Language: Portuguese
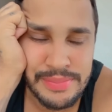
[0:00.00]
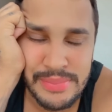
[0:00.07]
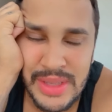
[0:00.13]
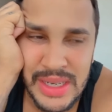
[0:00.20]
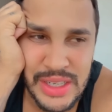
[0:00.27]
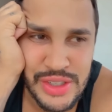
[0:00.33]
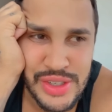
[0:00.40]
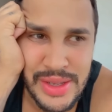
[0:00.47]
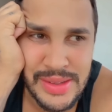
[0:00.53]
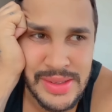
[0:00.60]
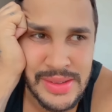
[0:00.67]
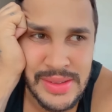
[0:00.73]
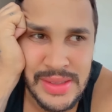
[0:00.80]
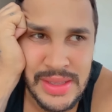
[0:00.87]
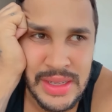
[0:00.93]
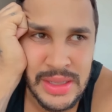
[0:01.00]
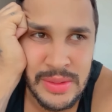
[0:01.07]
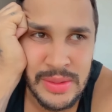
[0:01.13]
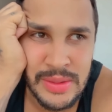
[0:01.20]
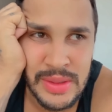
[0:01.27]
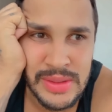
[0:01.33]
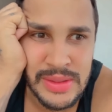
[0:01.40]
Três dias em seguida,
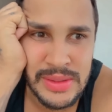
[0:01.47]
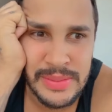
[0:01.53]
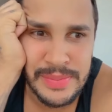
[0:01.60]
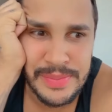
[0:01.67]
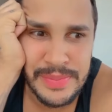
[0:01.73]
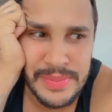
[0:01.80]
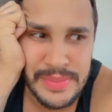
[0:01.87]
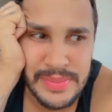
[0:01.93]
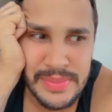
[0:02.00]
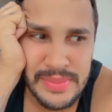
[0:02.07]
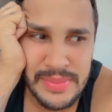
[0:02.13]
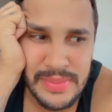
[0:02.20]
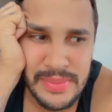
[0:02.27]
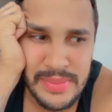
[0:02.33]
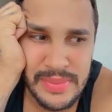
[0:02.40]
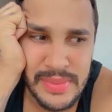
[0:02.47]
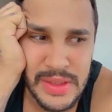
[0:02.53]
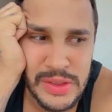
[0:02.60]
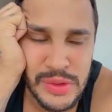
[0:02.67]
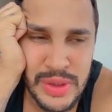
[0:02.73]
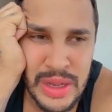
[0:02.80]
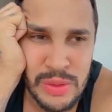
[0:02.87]
assim,
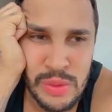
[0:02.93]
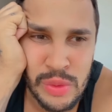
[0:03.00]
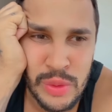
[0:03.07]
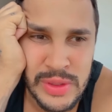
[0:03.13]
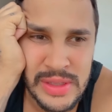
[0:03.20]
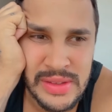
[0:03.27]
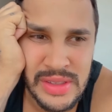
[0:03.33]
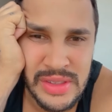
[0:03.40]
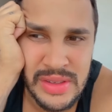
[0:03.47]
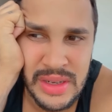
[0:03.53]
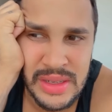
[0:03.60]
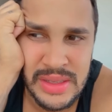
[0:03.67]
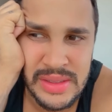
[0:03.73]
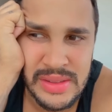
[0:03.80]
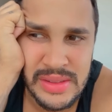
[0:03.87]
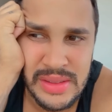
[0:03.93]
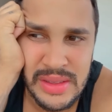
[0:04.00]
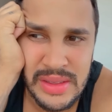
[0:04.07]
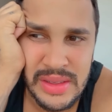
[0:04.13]
sonhar com coisas estranhas.